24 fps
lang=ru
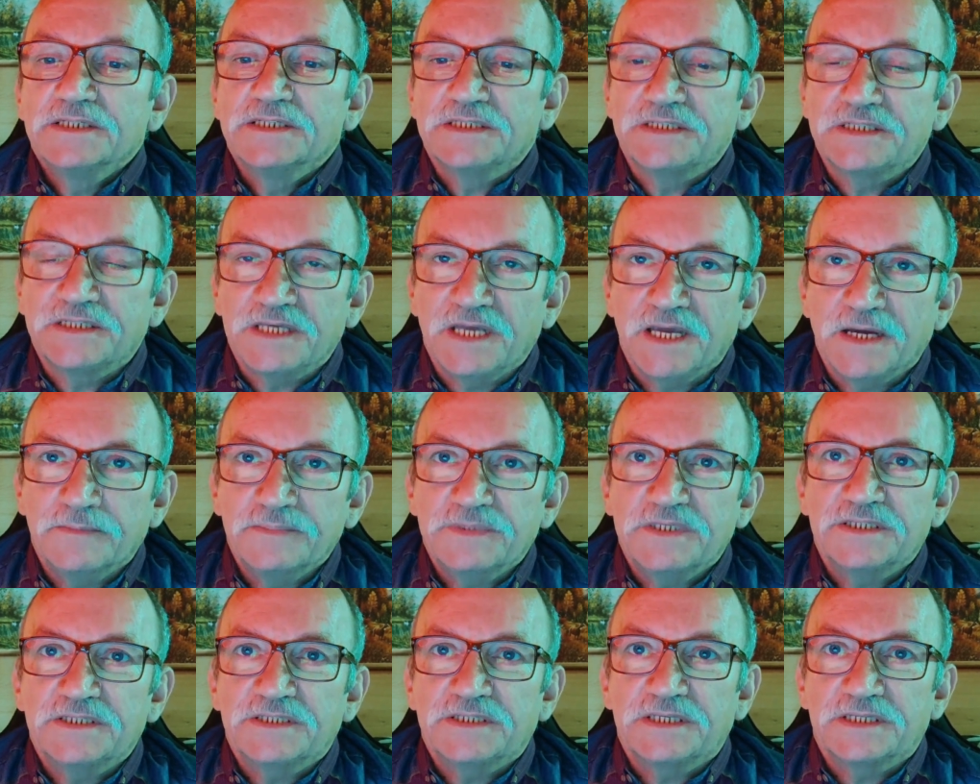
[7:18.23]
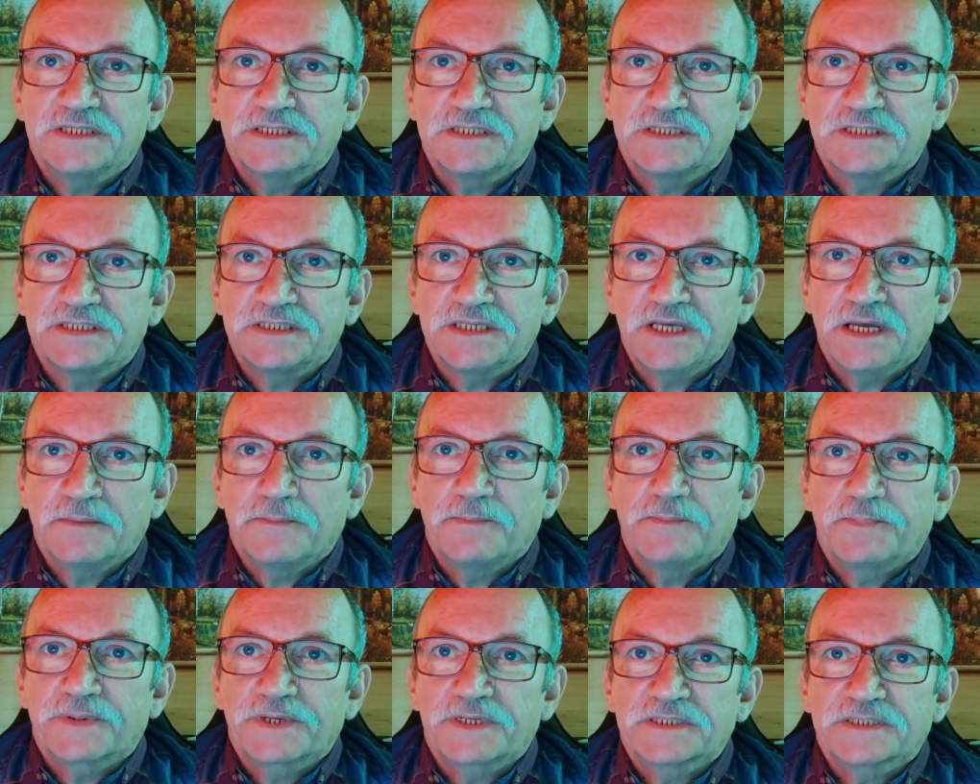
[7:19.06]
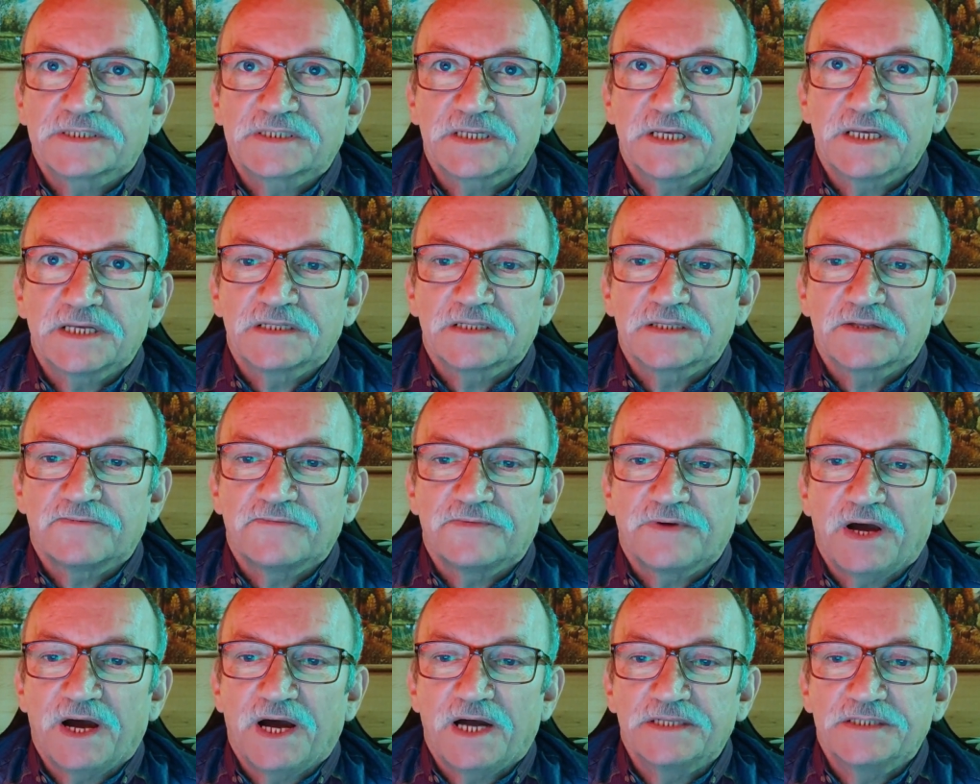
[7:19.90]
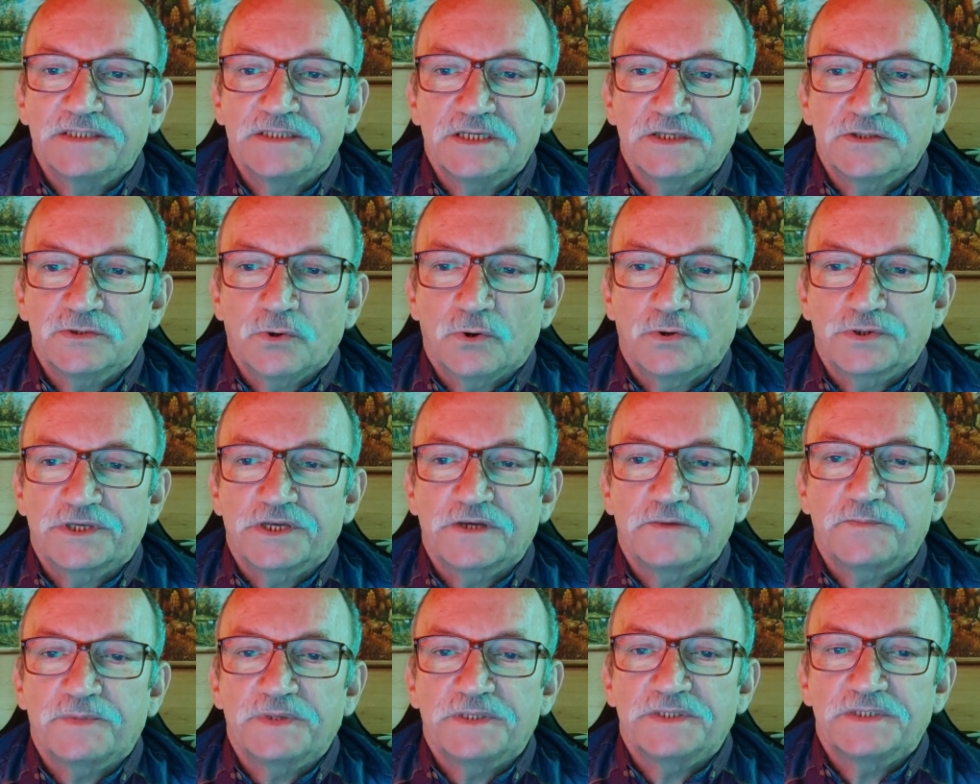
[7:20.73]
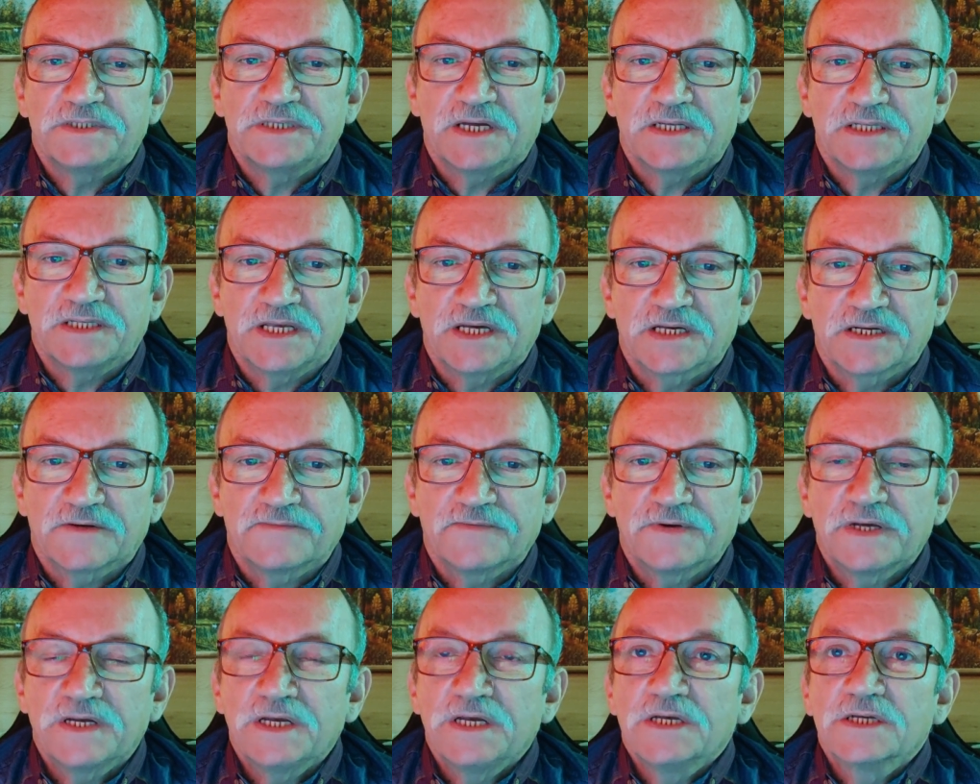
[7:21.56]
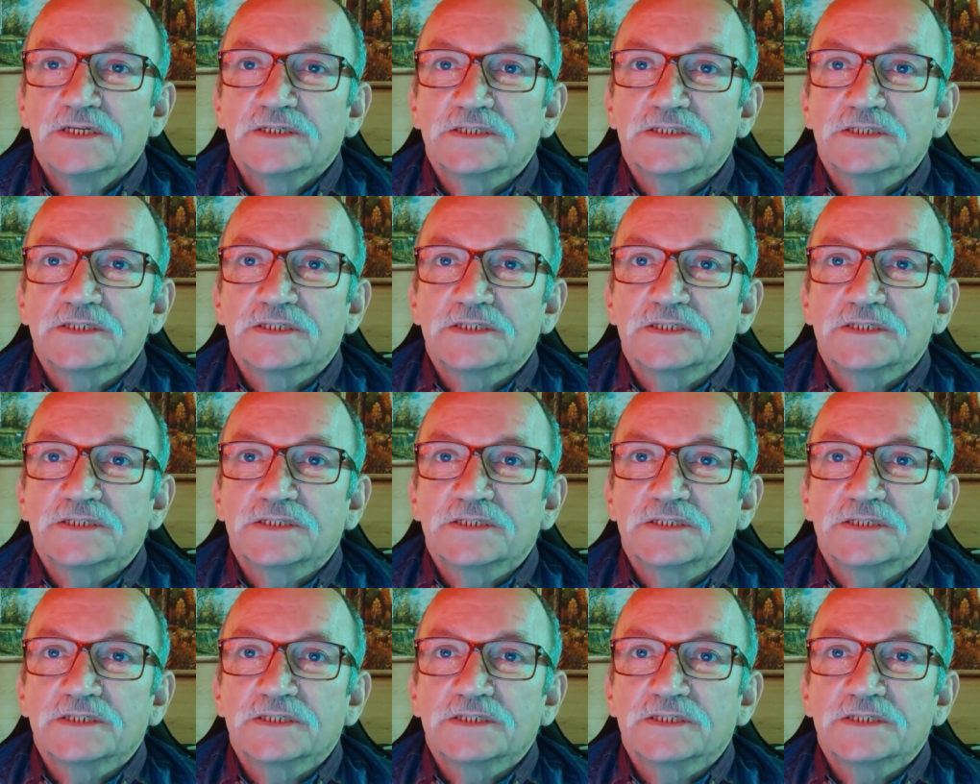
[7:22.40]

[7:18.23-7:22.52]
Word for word: 77% одиноких пенсионеров